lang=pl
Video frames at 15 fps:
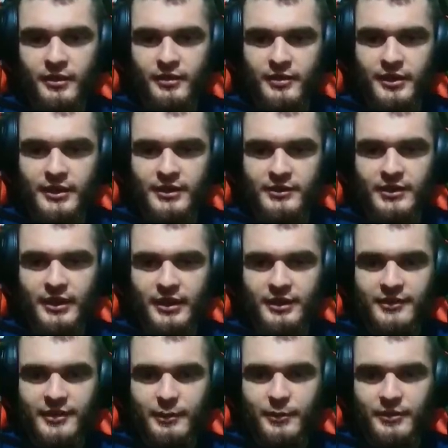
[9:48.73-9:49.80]
Taki challenge
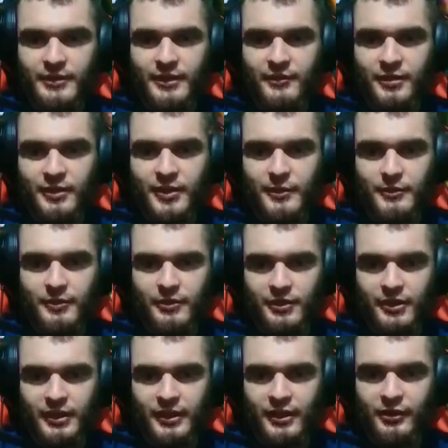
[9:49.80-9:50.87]
sobie postawiłem,
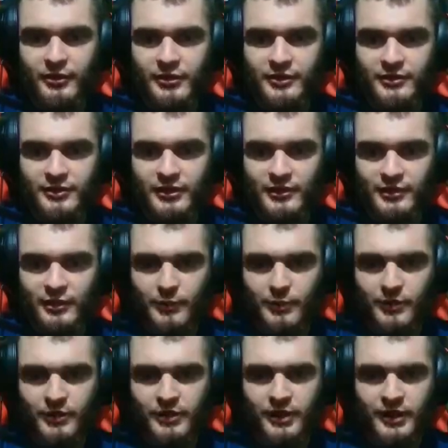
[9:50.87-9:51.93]
trochę chaotycznie
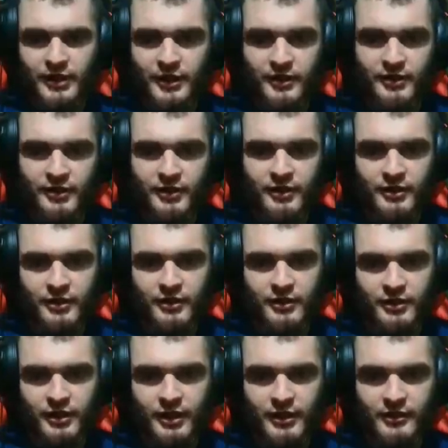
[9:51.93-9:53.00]
zrobiony, ale,
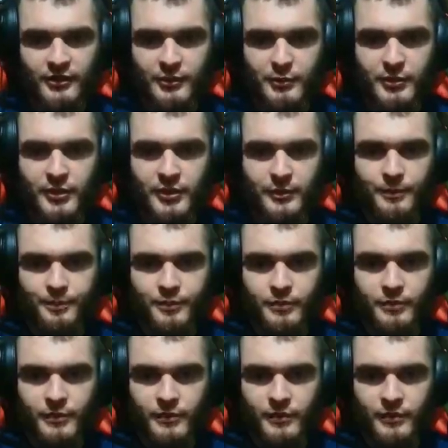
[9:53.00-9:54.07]
ale zrobiłem.
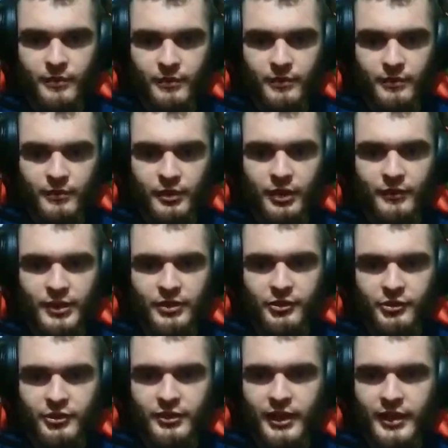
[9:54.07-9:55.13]
No i
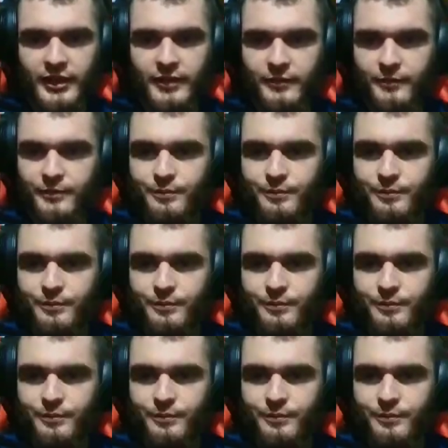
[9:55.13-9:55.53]
widzisz, oddaję.